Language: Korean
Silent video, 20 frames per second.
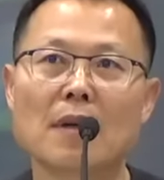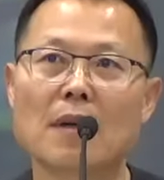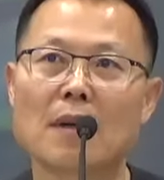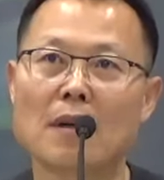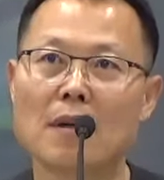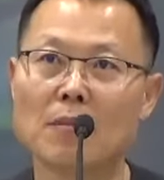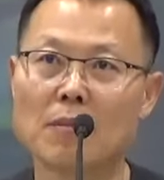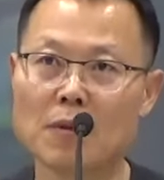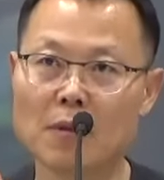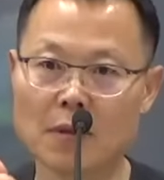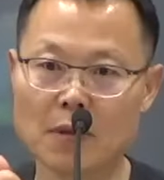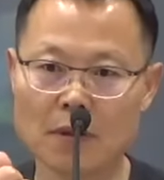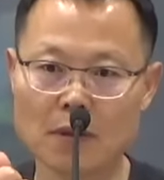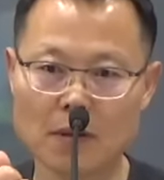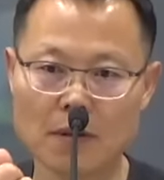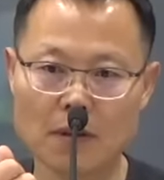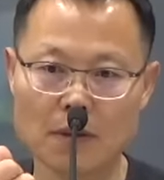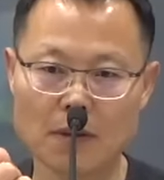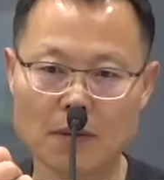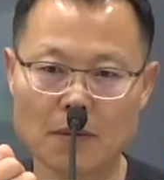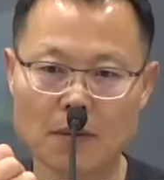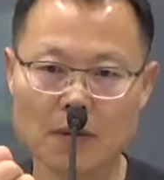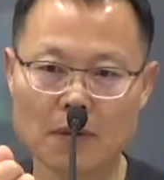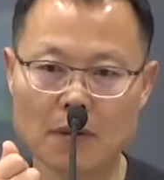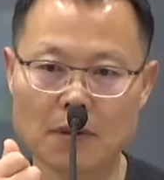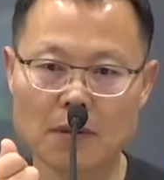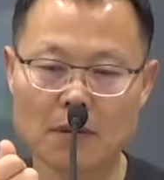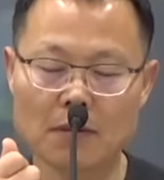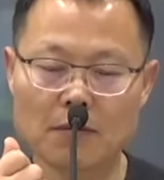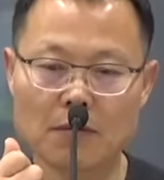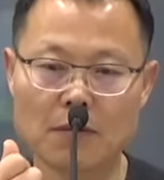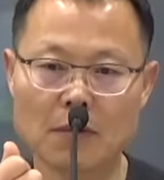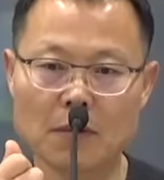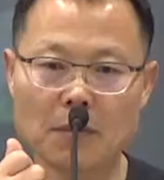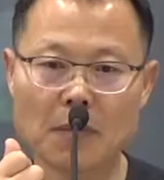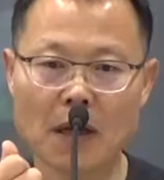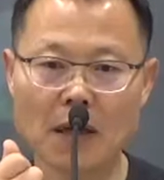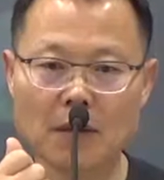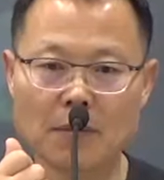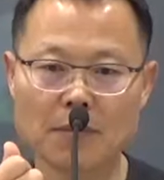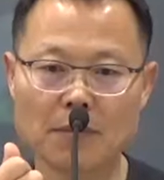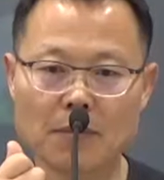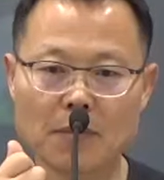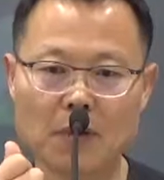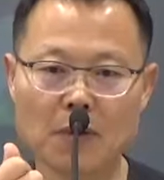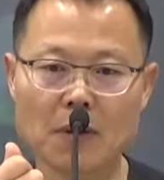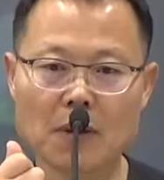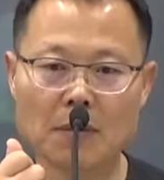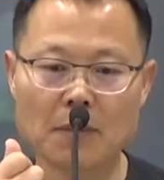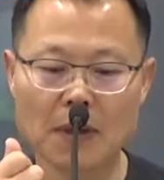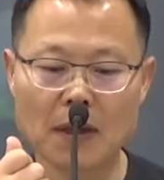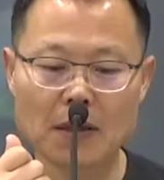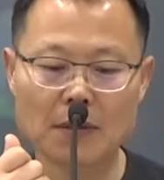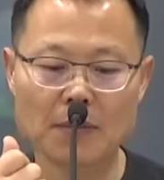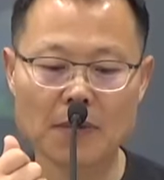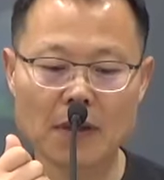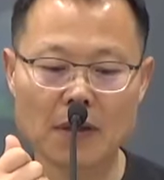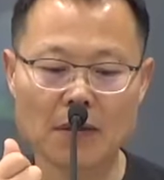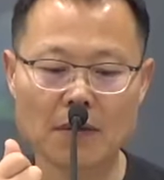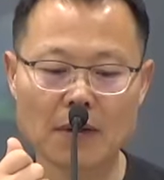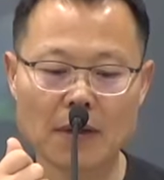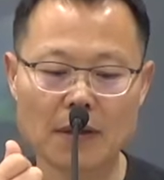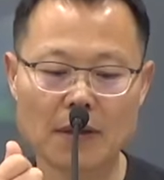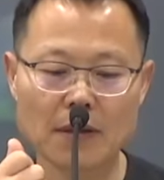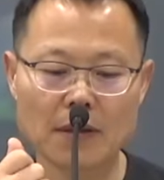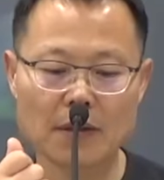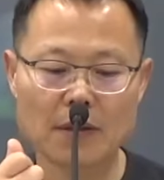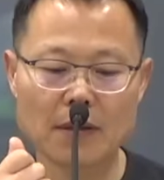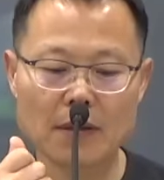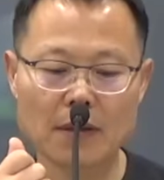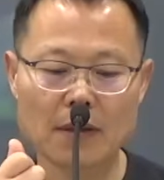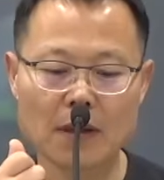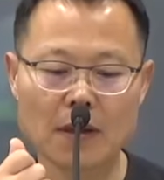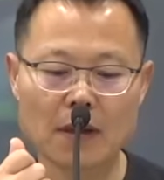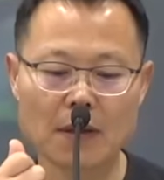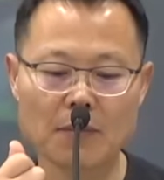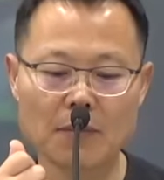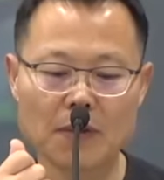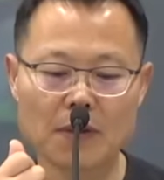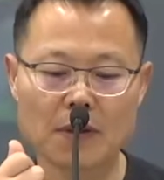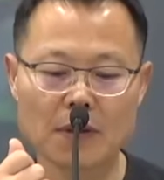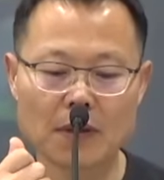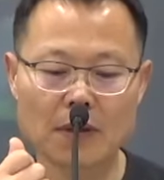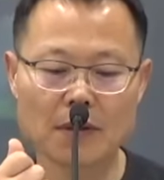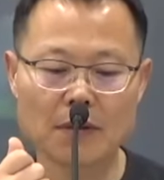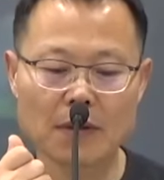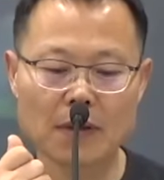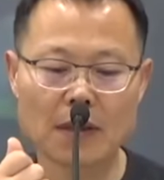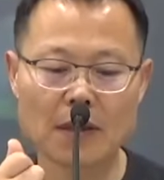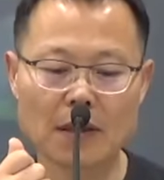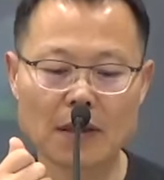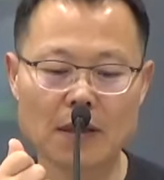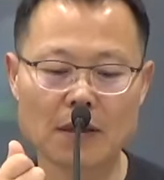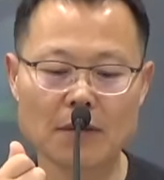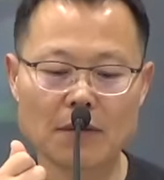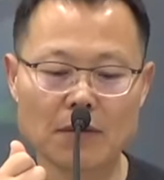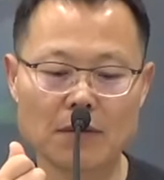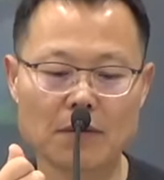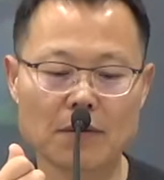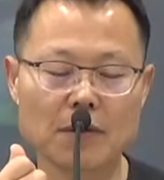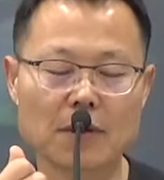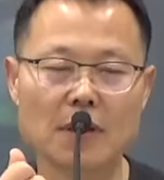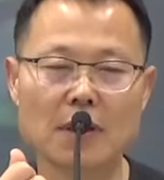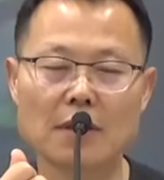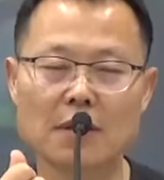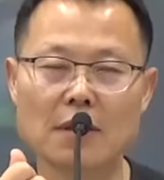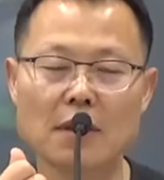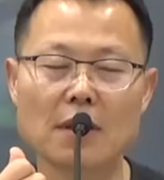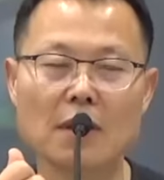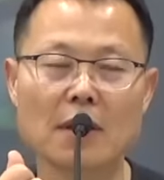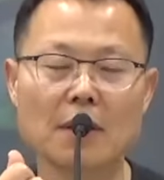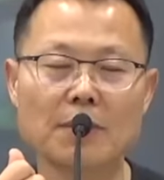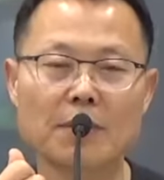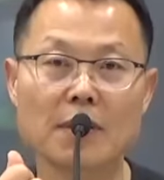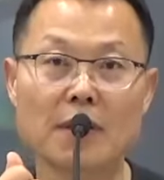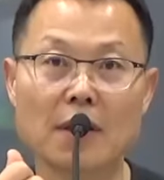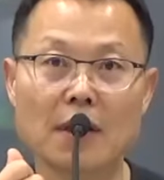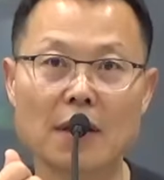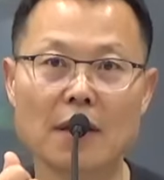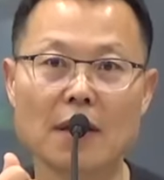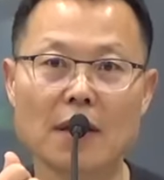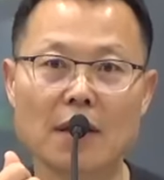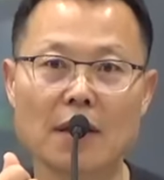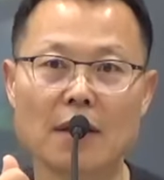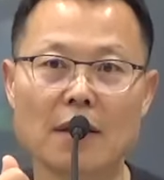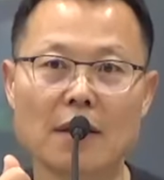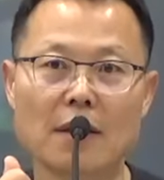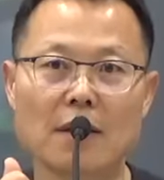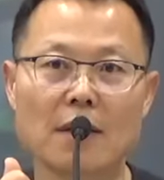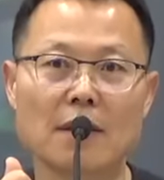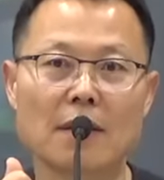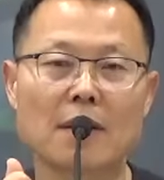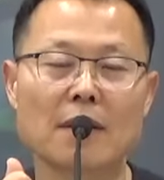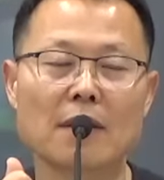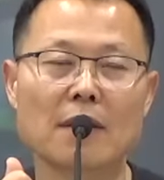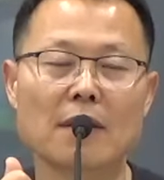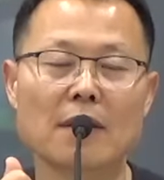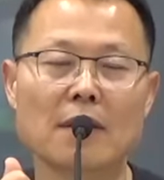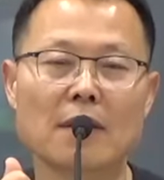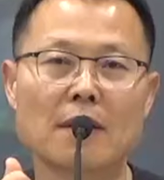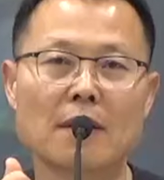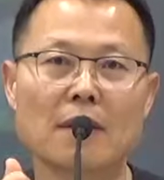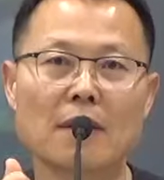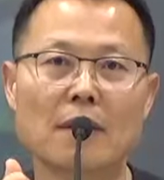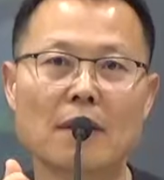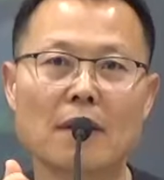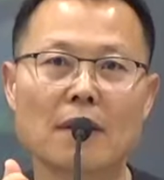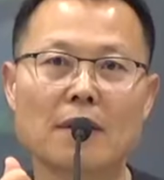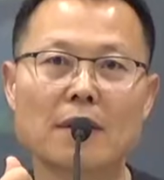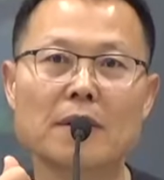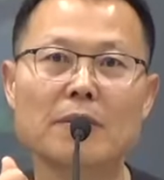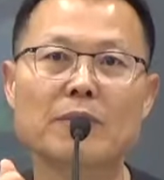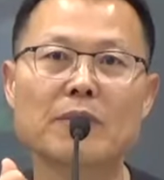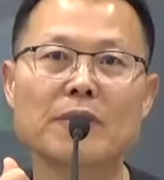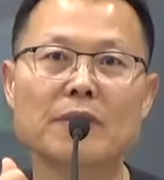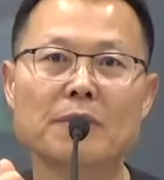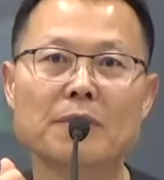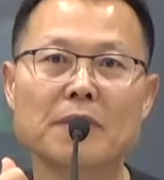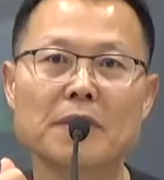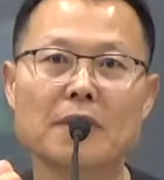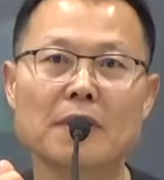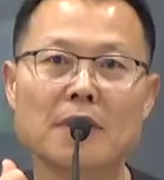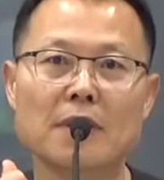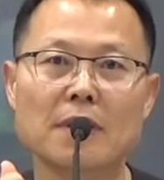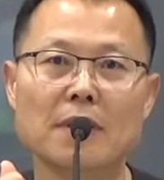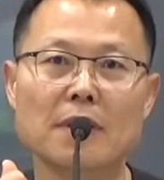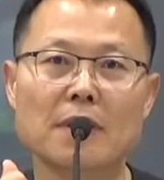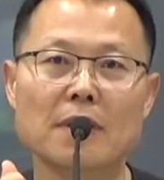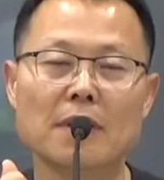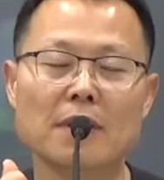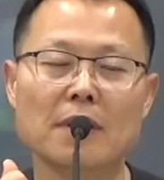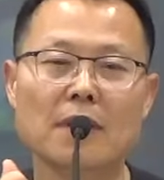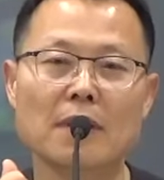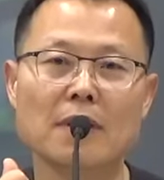한번 이, 이, 이, 우리 마음, 본래 마음이라고 하는 이게 한번 이렇게 확 하고 이게 실감이 돼야 아, 이런 부분이